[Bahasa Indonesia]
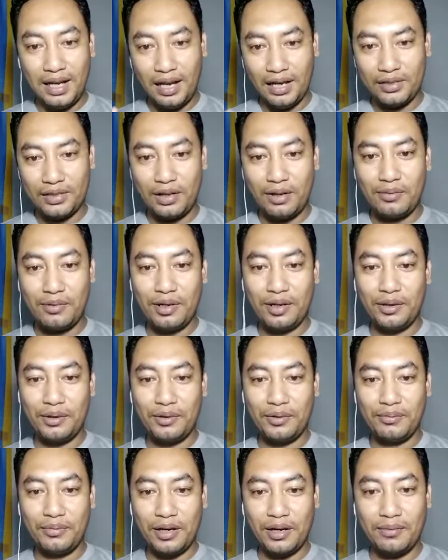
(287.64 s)

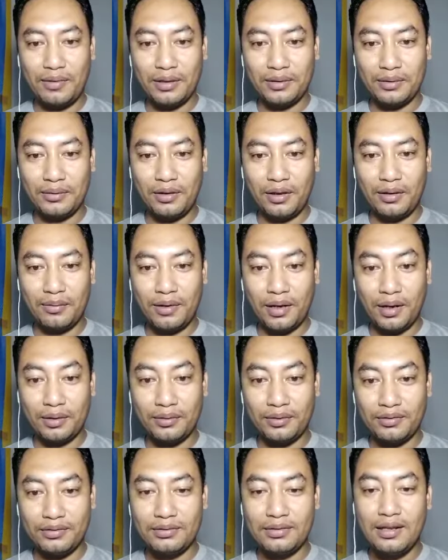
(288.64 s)
Assalamualaikum warahmatullahi
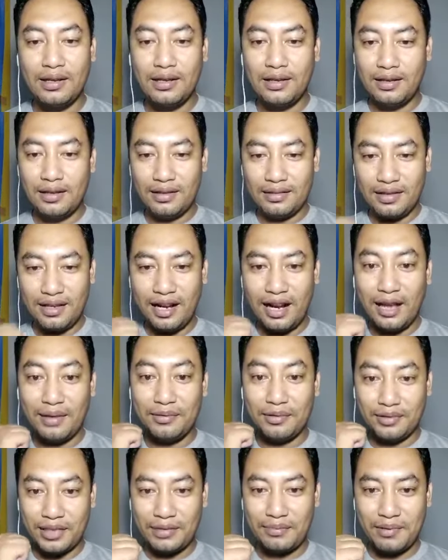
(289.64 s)
wabarakatuh. Salam
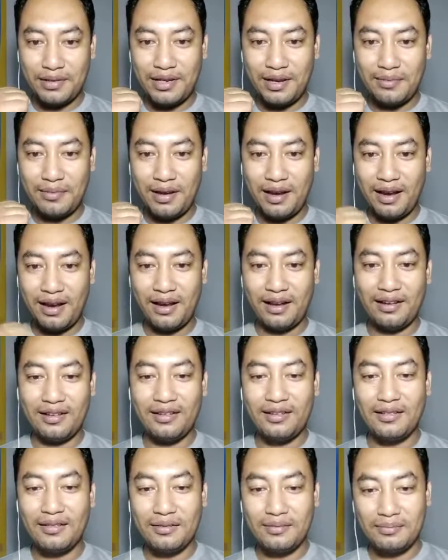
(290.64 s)
sukses berjamaah,
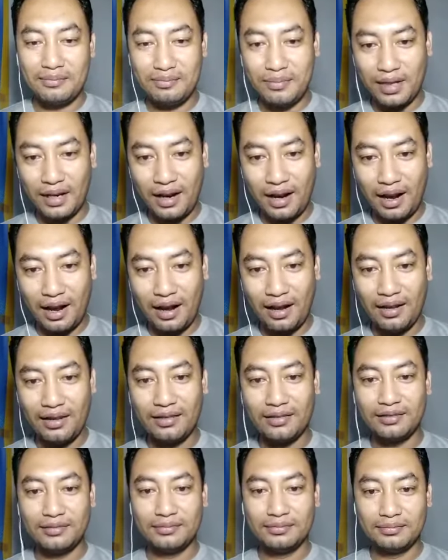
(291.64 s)
berkah
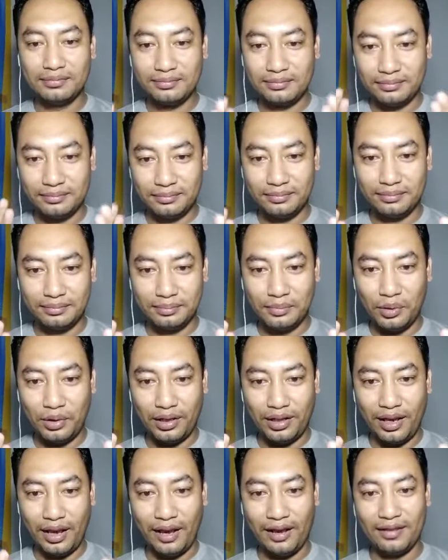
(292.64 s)

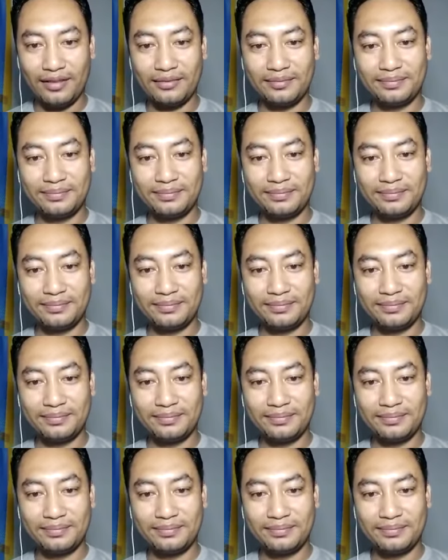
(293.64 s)
mulia.